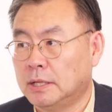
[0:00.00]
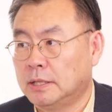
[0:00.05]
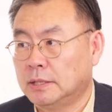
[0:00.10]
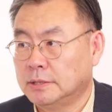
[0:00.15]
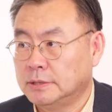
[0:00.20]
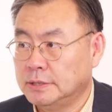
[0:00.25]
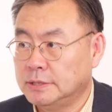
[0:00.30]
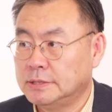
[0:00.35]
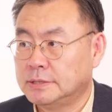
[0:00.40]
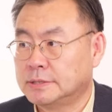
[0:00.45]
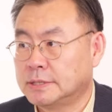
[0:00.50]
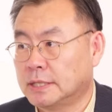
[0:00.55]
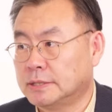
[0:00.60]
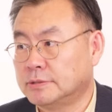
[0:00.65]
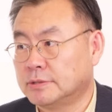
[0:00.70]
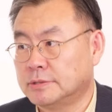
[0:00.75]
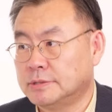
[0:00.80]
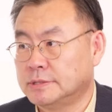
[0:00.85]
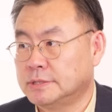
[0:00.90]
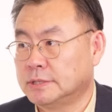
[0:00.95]
2차
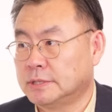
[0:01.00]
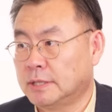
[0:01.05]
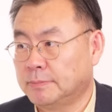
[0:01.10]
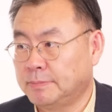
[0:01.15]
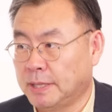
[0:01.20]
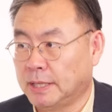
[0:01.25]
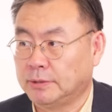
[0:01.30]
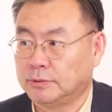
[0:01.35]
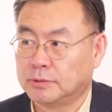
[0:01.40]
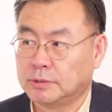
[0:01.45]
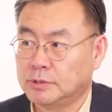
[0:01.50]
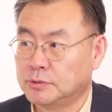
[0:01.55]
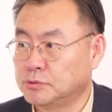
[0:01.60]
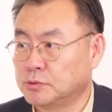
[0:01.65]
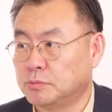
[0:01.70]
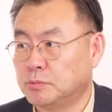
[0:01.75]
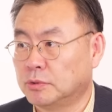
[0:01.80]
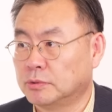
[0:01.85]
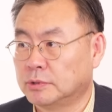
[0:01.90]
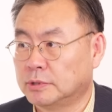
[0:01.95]
전지나 배터리
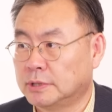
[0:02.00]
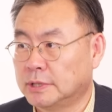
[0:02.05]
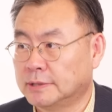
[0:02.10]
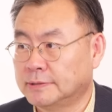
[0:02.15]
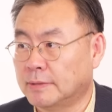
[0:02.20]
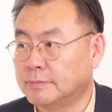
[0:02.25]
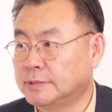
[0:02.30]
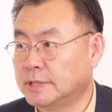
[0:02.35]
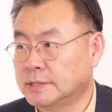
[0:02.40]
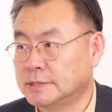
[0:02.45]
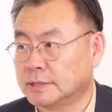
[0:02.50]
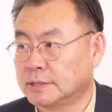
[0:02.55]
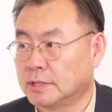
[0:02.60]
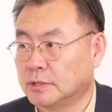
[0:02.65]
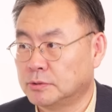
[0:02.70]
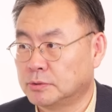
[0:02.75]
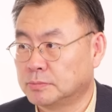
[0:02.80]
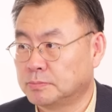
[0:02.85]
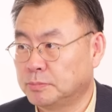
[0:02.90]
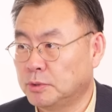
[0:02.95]
종목들의 3,
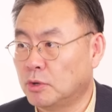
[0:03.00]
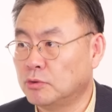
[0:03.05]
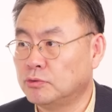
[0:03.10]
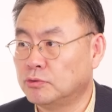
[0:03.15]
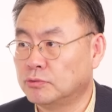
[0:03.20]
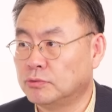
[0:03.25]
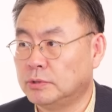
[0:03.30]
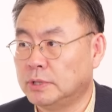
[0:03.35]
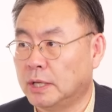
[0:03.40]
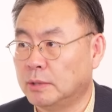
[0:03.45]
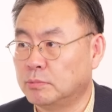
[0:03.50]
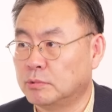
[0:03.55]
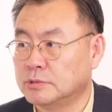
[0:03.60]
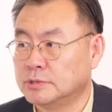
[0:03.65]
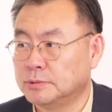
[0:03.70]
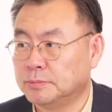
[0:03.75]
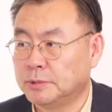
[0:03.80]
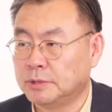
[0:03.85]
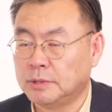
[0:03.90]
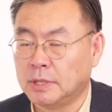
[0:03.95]
40개 평균을
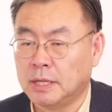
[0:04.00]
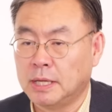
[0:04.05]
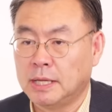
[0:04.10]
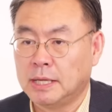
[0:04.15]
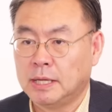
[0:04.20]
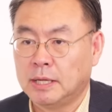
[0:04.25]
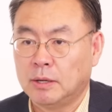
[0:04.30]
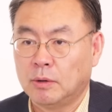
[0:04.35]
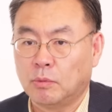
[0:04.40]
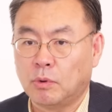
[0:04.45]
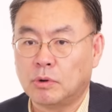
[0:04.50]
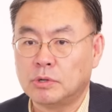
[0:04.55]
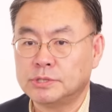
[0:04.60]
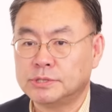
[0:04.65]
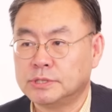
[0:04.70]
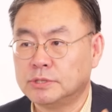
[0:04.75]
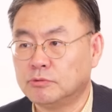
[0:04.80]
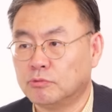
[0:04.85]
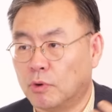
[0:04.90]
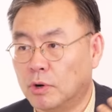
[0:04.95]
내보시면
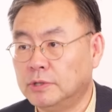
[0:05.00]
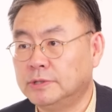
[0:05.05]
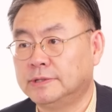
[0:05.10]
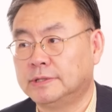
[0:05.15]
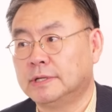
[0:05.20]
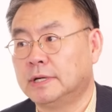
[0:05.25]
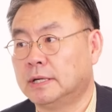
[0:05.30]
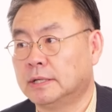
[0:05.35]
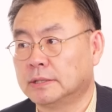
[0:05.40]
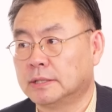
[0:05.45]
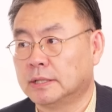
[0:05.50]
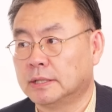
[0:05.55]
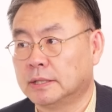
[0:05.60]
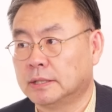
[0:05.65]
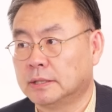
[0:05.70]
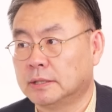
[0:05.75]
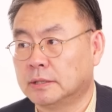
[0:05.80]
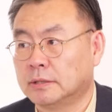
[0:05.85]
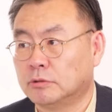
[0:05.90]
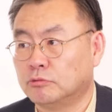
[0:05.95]
훨씬
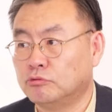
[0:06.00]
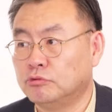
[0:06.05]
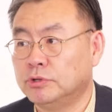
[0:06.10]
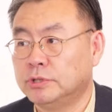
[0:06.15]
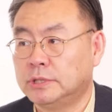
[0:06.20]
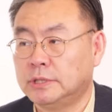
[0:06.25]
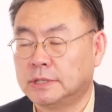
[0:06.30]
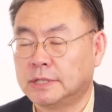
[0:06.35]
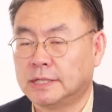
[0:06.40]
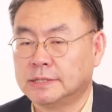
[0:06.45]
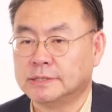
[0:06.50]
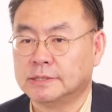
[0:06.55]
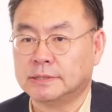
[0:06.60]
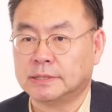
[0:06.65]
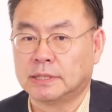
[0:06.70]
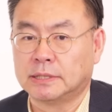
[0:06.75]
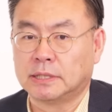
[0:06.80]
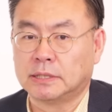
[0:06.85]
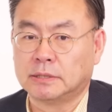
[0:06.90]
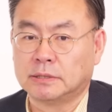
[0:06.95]
월등하게 우위를
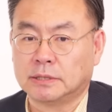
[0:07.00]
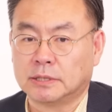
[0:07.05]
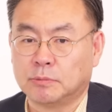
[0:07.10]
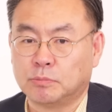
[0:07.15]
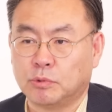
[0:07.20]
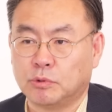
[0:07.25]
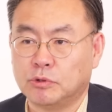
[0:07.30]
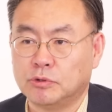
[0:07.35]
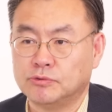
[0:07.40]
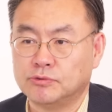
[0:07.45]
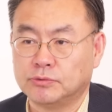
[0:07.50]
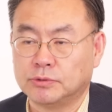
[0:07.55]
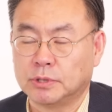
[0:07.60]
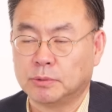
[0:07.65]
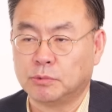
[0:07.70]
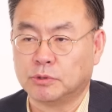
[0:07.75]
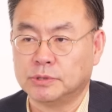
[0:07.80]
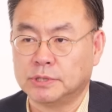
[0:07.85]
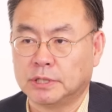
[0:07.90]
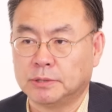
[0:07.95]
가진다라는 게 보여주는 게
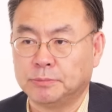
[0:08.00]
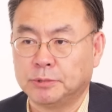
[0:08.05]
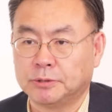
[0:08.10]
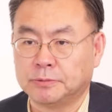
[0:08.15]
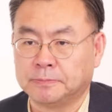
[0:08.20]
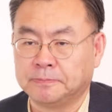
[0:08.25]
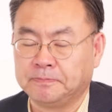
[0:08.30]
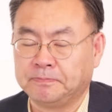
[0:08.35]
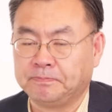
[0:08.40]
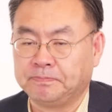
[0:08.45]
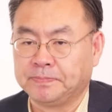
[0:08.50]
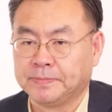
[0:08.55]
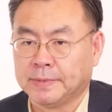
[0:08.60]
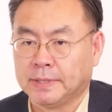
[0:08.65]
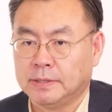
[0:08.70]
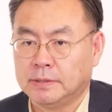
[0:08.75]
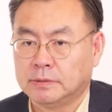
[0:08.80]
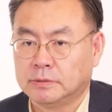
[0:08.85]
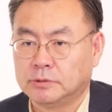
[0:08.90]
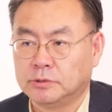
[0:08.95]
뭐냐면
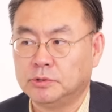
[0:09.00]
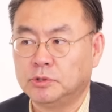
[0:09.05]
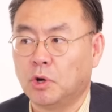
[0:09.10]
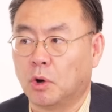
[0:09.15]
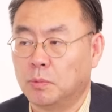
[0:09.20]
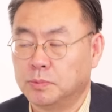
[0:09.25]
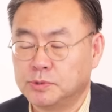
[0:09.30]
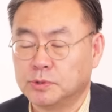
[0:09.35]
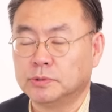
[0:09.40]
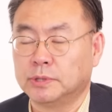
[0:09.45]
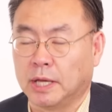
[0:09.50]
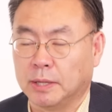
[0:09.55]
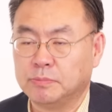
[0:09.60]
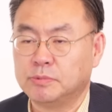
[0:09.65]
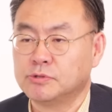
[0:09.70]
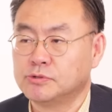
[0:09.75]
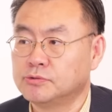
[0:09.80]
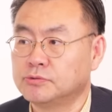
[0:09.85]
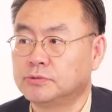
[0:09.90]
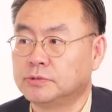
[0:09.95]
드디어 업종
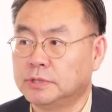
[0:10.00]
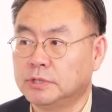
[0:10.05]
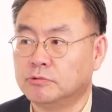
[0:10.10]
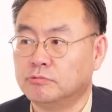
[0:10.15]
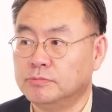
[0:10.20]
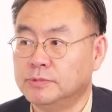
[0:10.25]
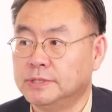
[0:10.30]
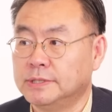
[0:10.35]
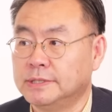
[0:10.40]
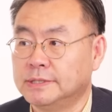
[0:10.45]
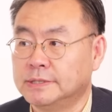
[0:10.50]
대표주들이 움직이기